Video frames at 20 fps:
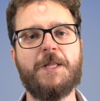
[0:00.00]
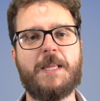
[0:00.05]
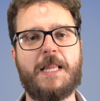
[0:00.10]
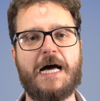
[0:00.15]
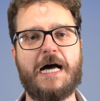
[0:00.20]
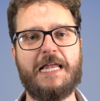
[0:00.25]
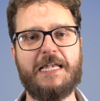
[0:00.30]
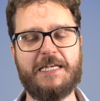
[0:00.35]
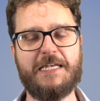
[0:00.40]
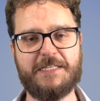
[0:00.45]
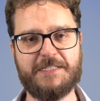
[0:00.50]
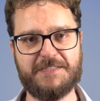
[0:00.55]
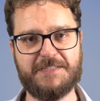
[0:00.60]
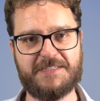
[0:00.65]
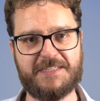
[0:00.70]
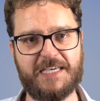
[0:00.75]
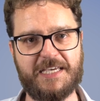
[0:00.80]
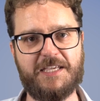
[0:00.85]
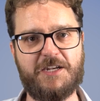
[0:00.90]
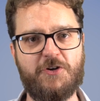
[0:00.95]

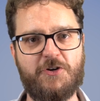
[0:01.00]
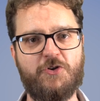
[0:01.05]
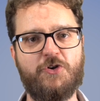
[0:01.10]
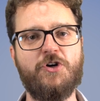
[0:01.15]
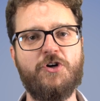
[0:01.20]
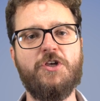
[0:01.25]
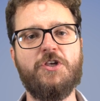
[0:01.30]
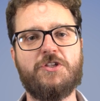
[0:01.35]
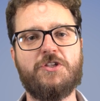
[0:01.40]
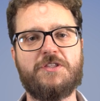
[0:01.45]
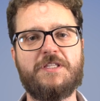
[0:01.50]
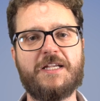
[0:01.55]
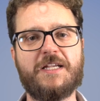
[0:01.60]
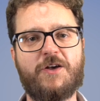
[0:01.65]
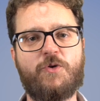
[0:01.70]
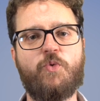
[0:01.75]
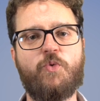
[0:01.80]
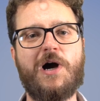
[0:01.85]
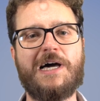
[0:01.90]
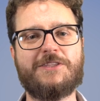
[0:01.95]
all'interno
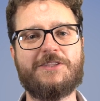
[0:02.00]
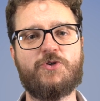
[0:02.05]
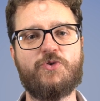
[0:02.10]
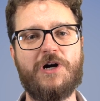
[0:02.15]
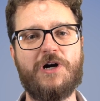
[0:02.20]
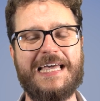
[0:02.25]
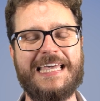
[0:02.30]
del quadro